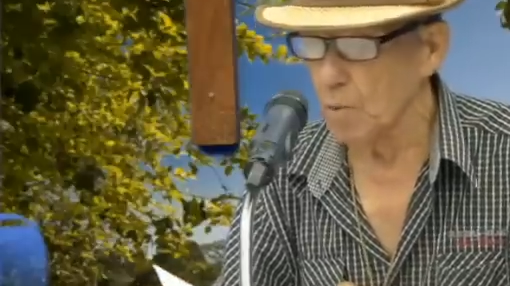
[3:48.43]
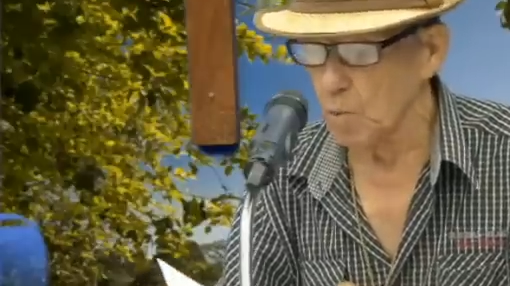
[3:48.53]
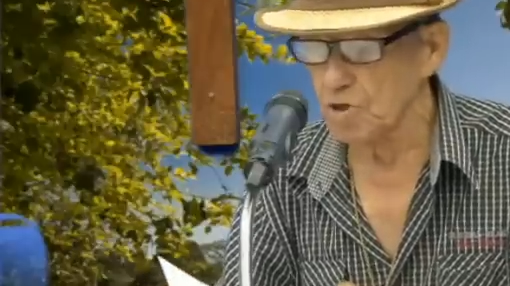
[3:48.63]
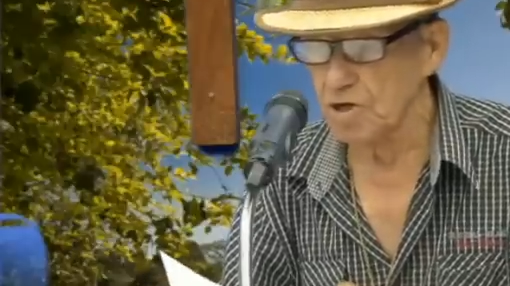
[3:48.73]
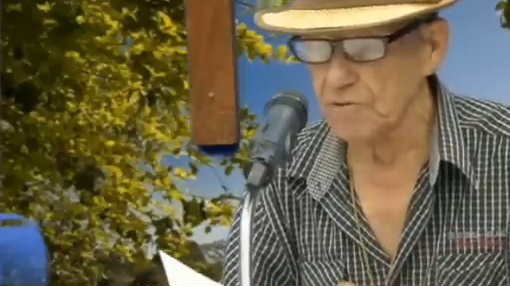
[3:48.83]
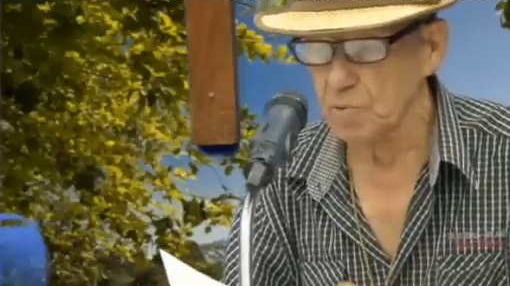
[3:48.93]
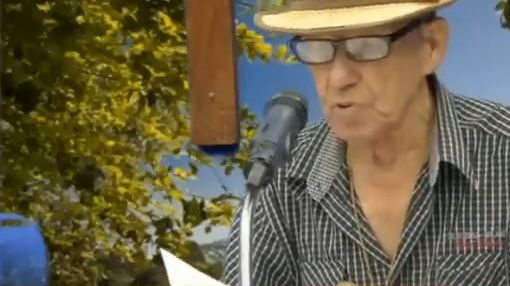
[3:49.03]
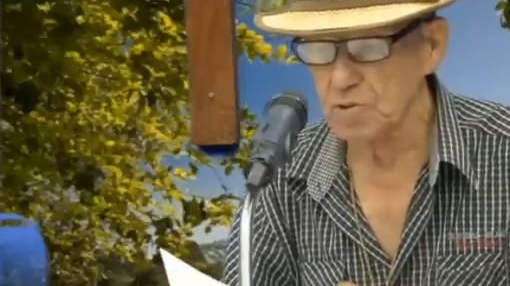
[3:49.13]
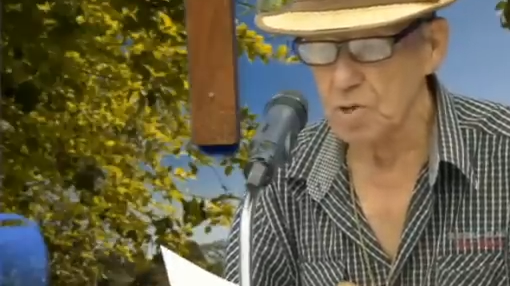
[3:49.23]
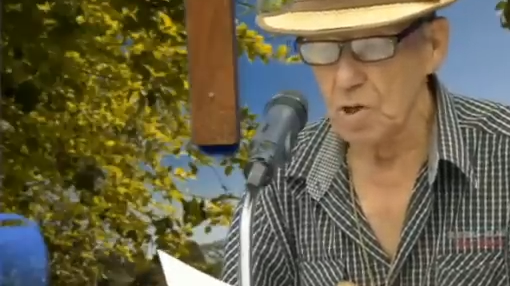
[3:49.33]
para com
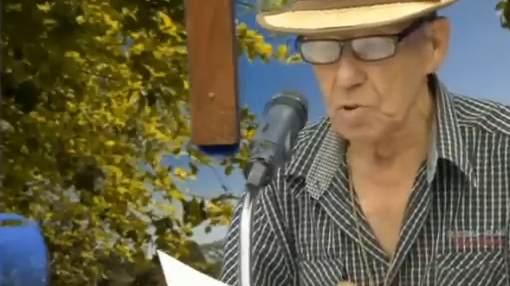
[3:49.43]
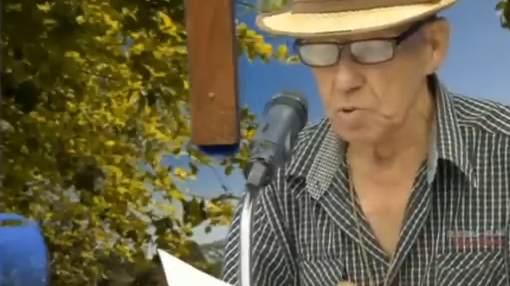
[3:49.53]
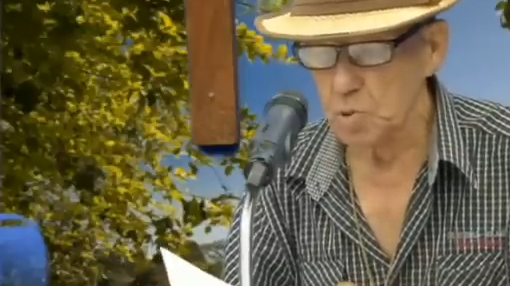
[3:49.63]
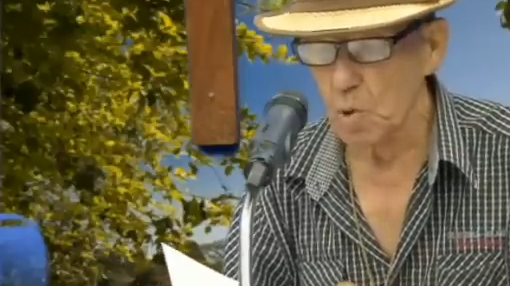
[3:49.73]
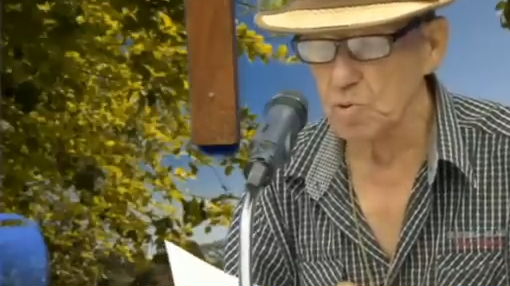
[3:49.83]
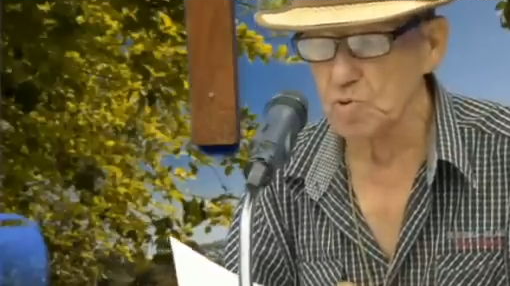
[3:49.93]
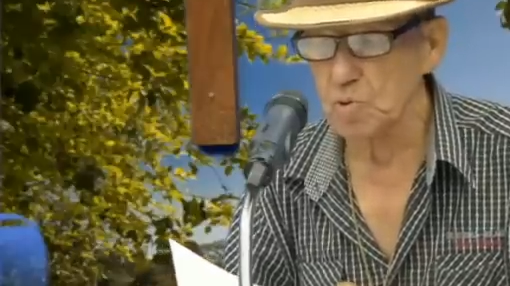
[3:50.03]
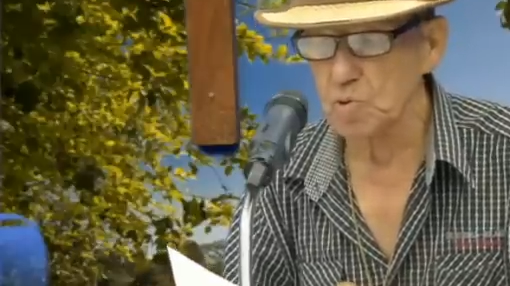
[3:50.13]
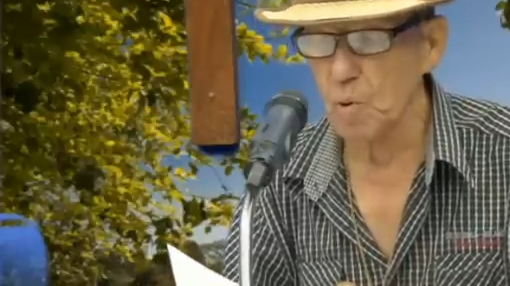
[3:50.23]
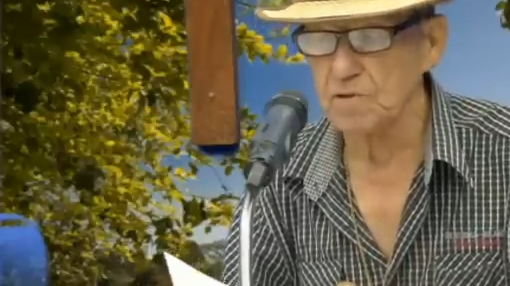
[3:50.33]
Jesus,
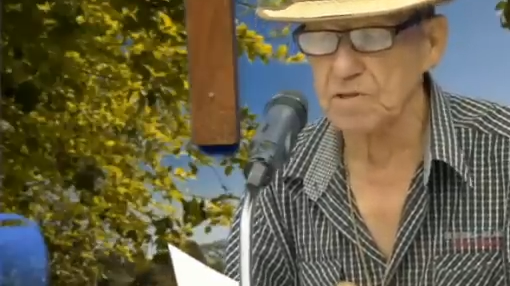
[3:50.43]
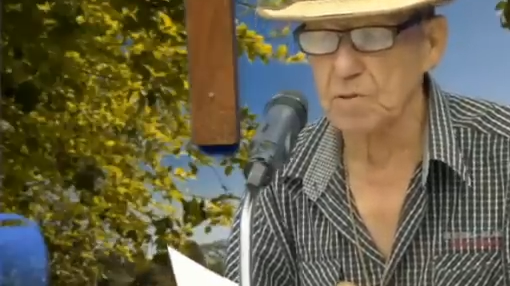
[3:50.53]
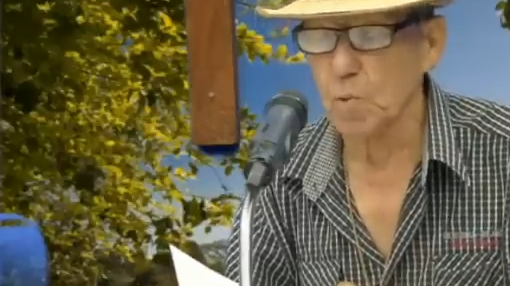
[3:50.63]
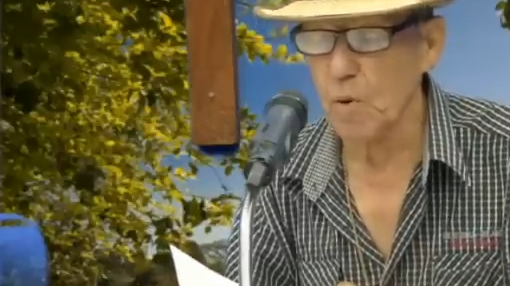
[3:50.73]
todos os